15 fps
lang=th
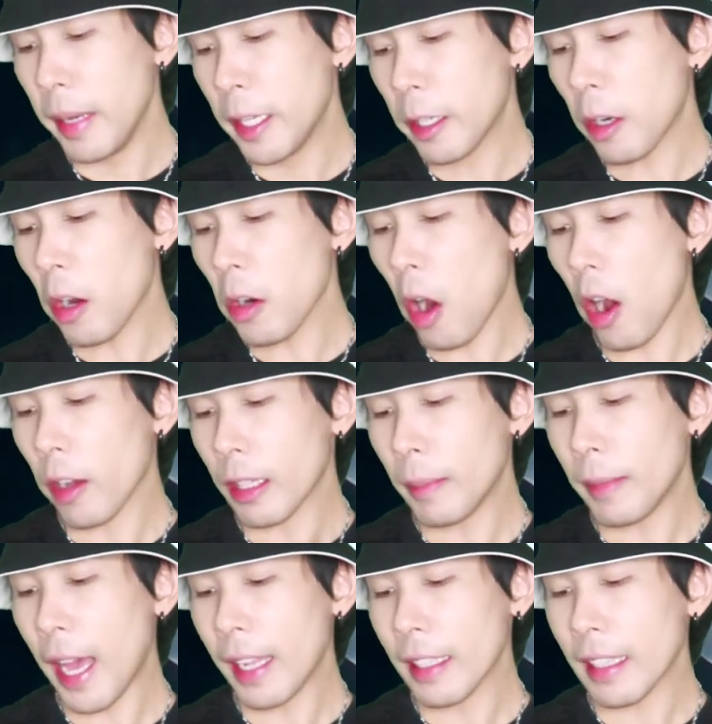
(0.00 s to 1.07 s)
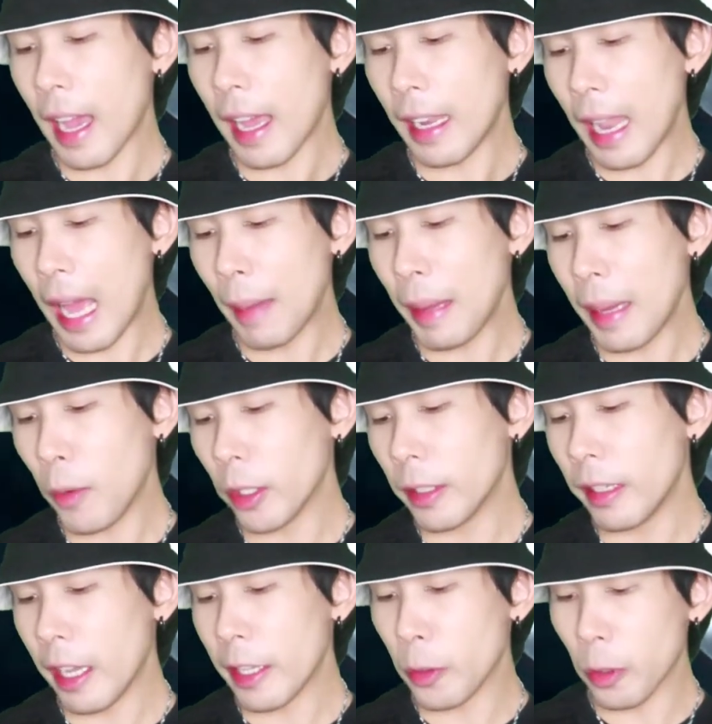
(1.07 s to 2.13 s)
มีน้องๆ ขอตำนานการล่าแม่มด
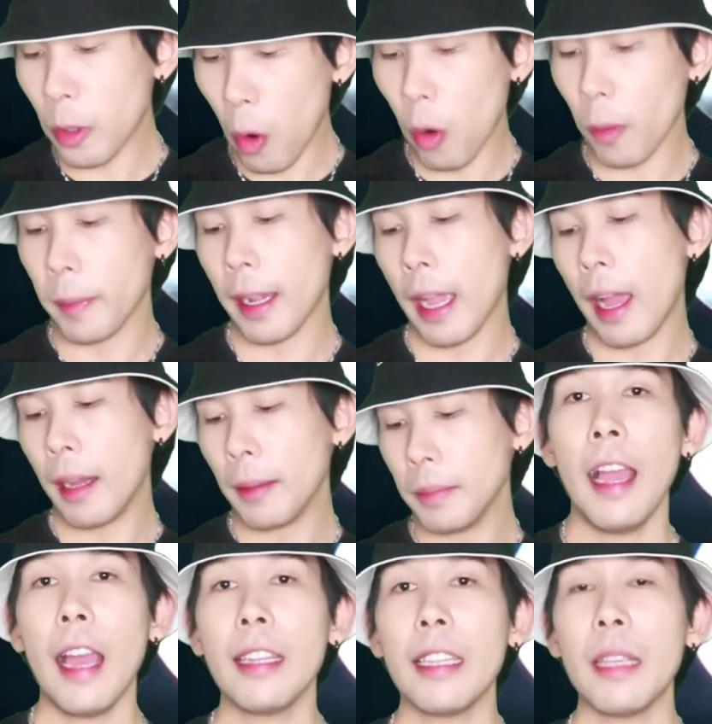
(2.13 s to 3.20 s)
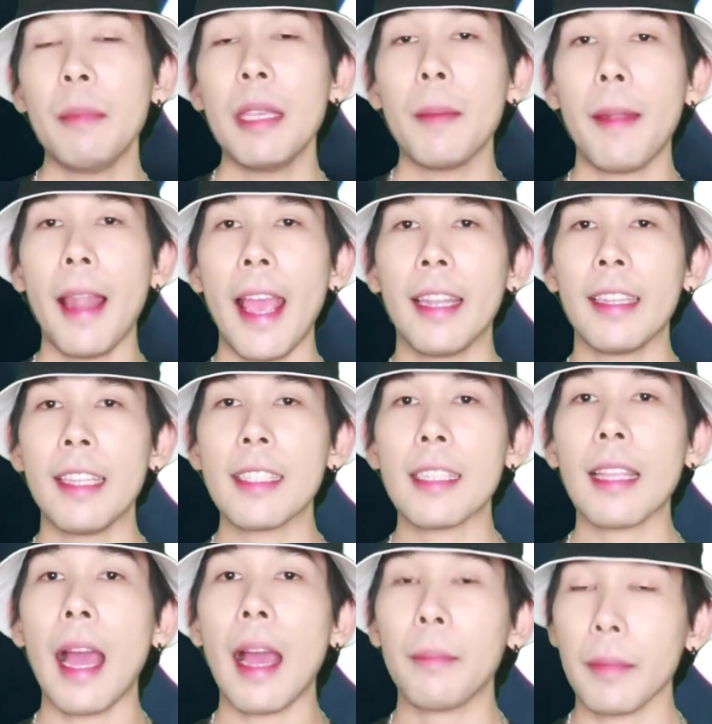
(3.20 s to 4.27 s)
ในยุโรปครับ อันนี้มีแพลนที่
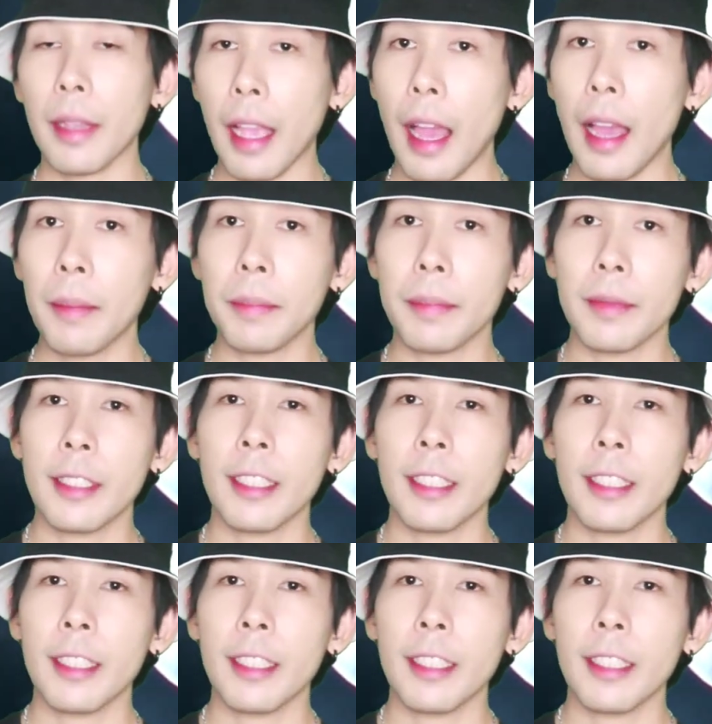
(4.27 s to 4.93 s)
จะทำครับ